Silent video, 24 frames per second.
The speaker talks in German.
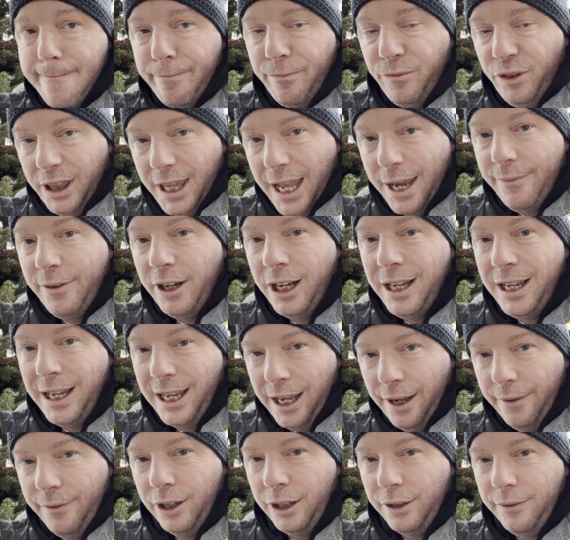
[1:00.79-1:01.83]
never
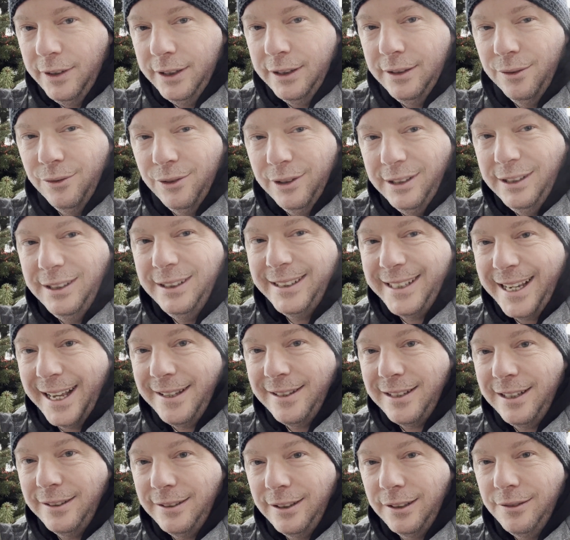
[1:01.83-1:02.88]
ever quit. Und das ist
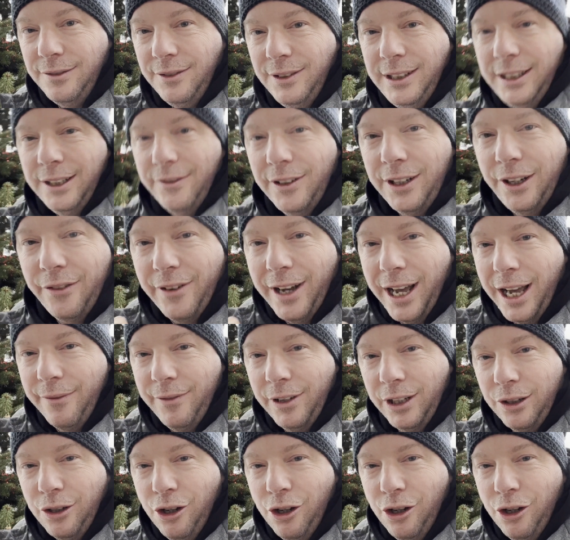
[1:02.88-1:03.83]
ganz, ganz, ganz wichtig, weil die Fragen werden